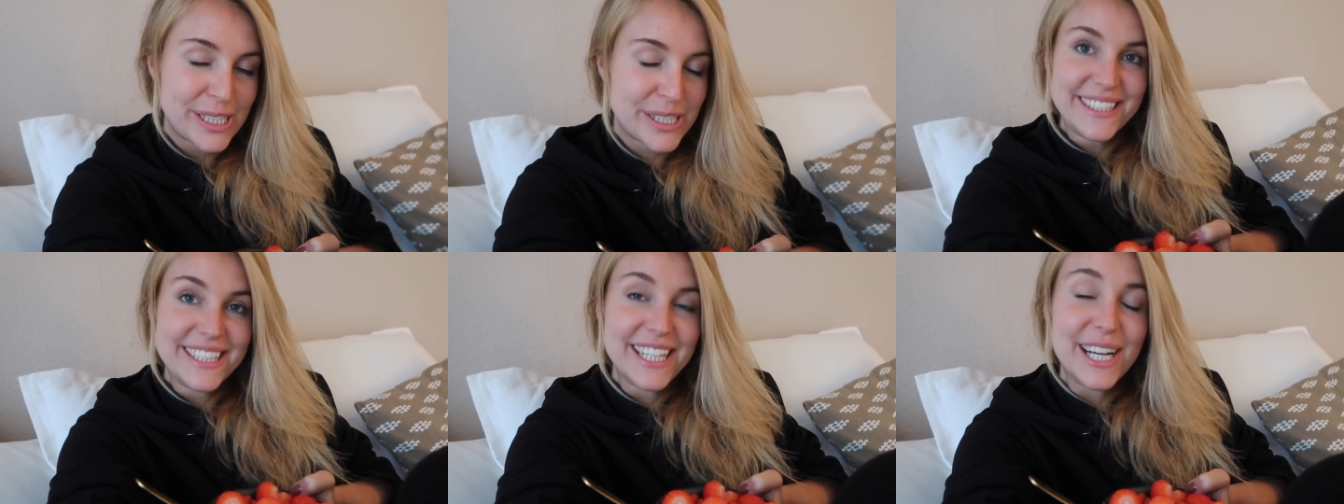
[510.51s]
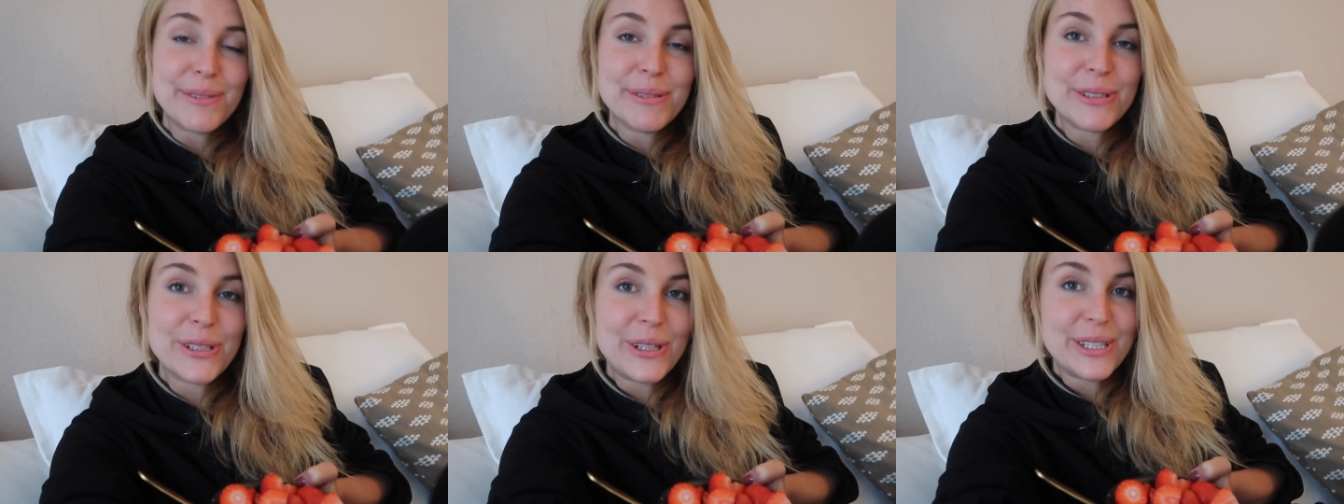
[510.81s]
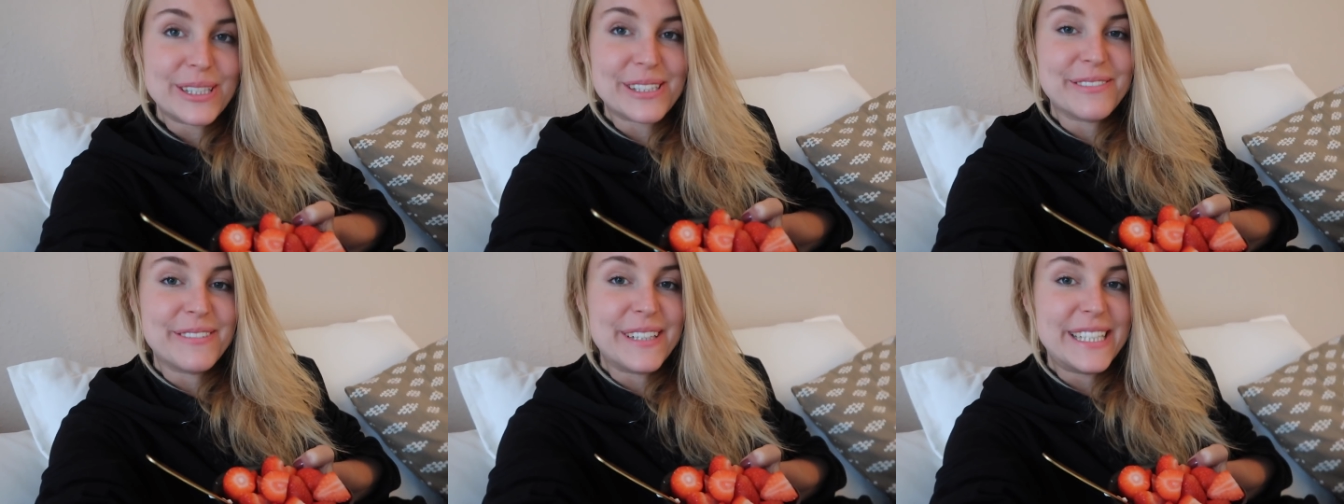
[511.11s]
Deswegen habe ich
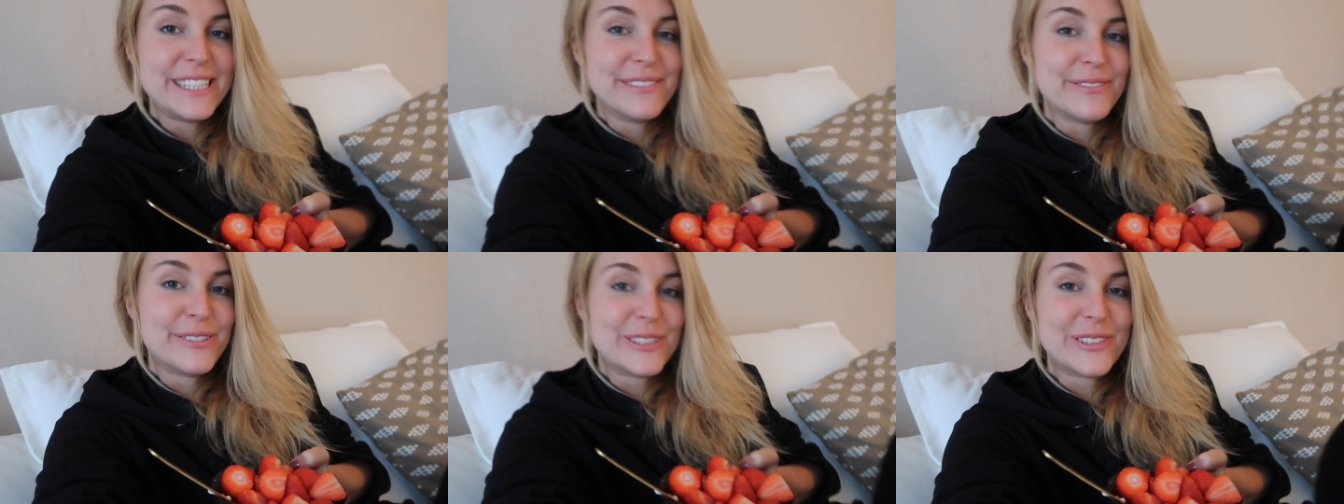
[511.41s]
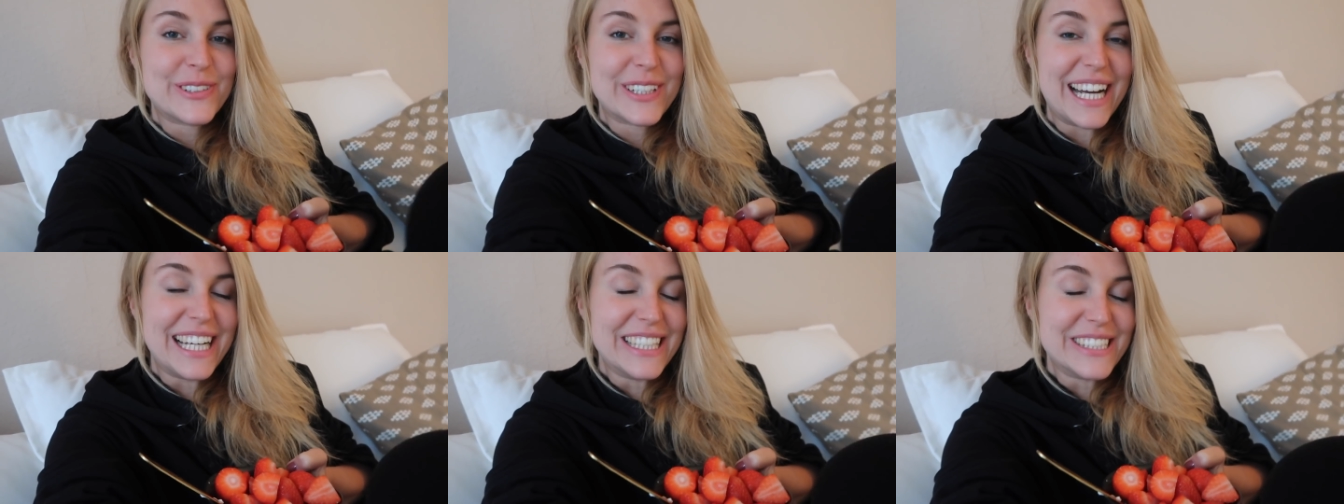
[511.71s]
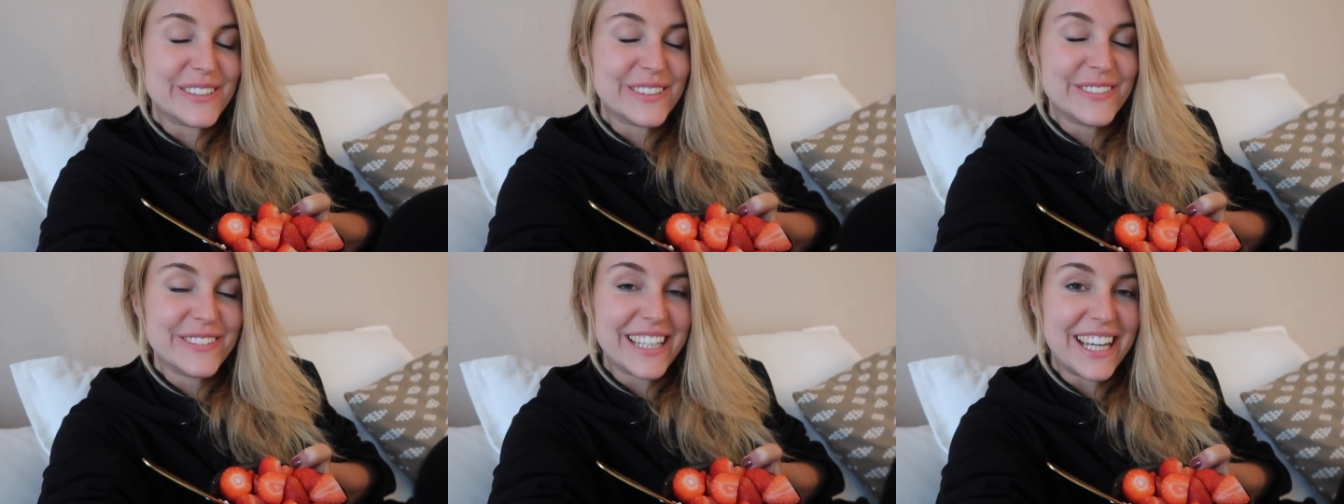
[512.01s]
heute schon mal die Wohnung
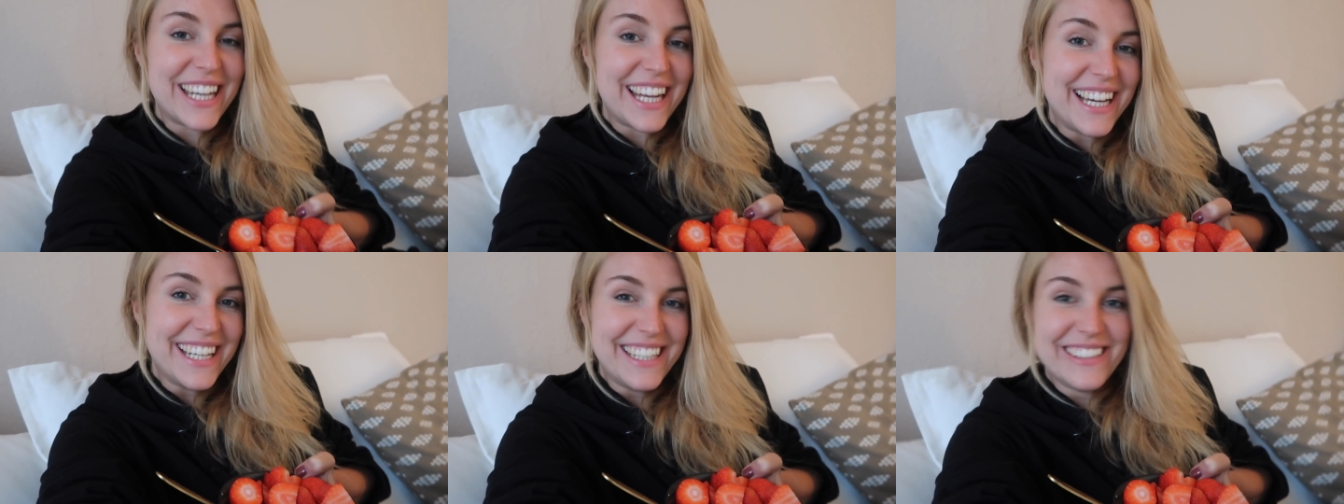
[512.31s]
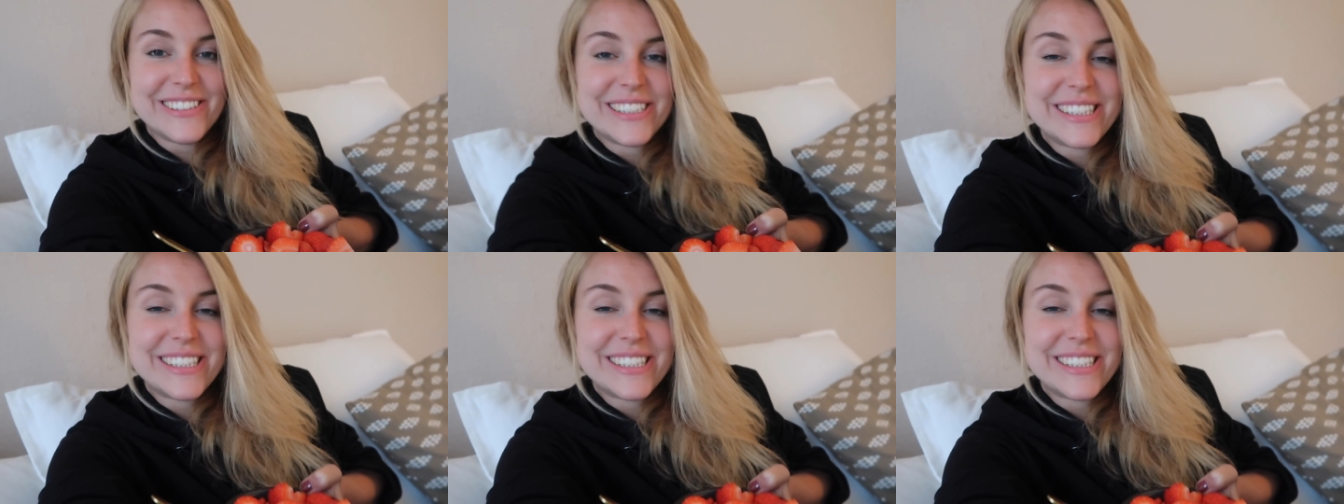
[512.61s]
ganz für mich alleine.